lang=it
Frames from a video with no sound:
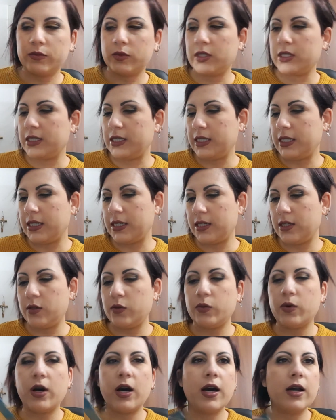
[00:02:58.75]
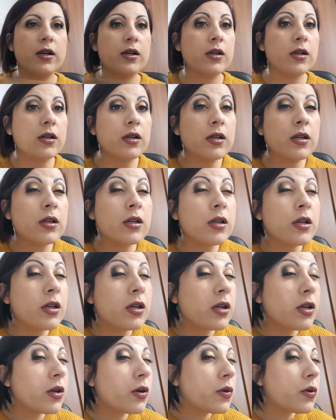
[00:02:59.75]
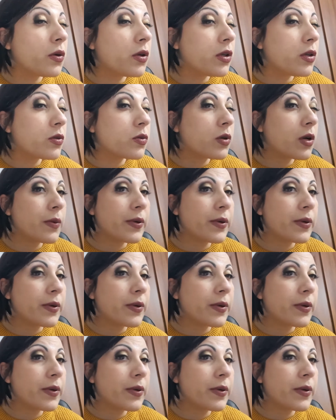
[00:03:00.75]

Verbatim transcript: un'anticchia di noir qui sulla